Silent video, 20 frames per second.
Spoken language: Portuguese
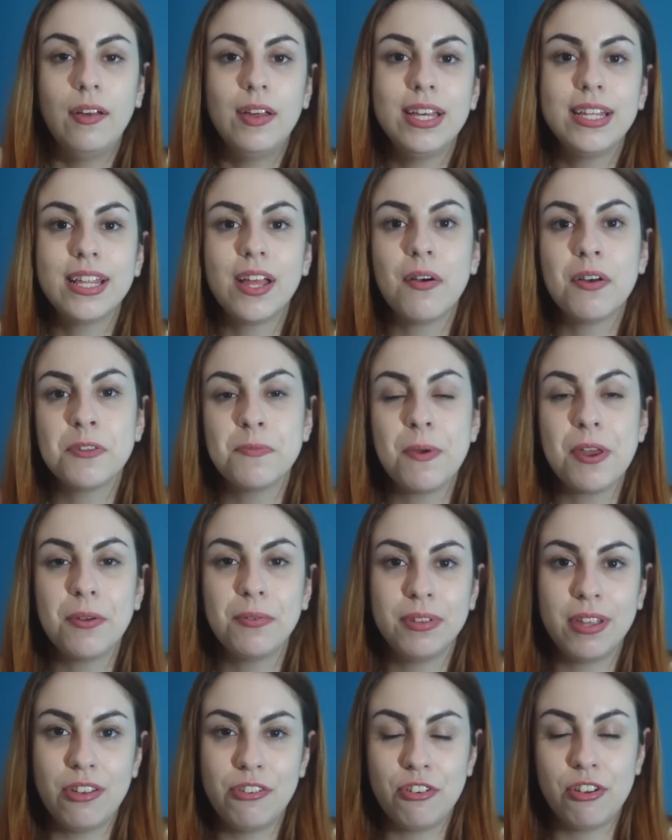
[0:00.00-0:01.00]
Então as
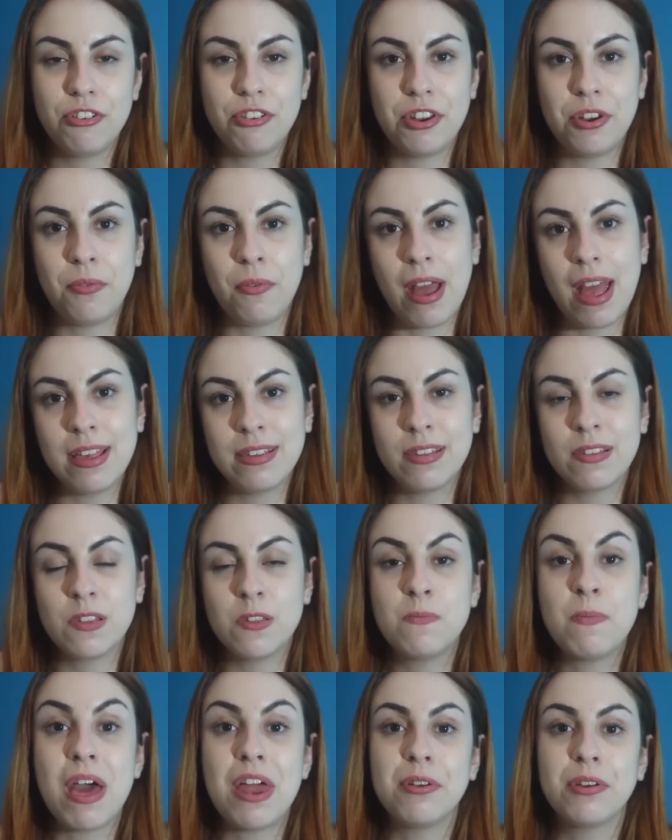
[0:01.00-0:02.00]
perguntas de hoje eram essas,
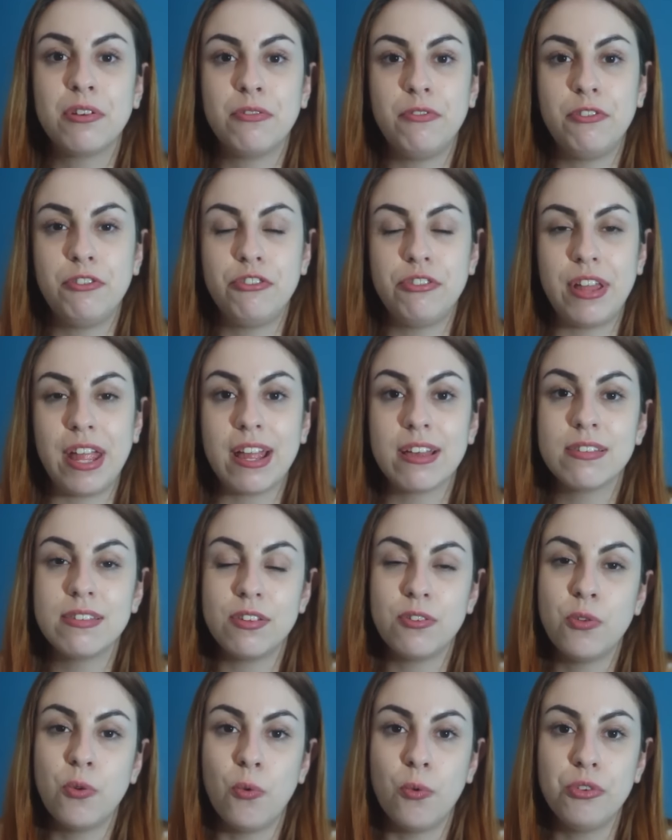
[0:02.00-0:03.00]
espero que o vídeo tenha
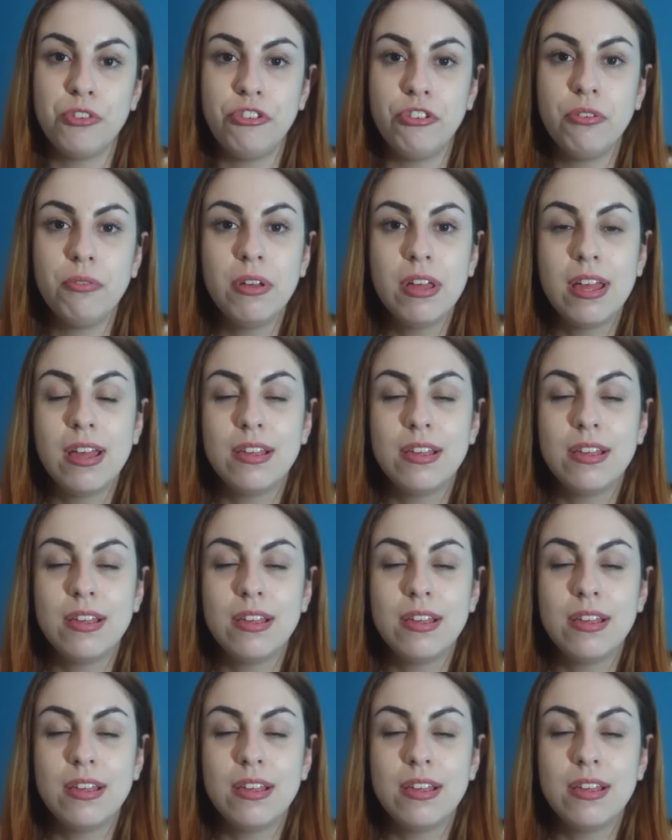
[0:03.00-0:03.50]
sido útil.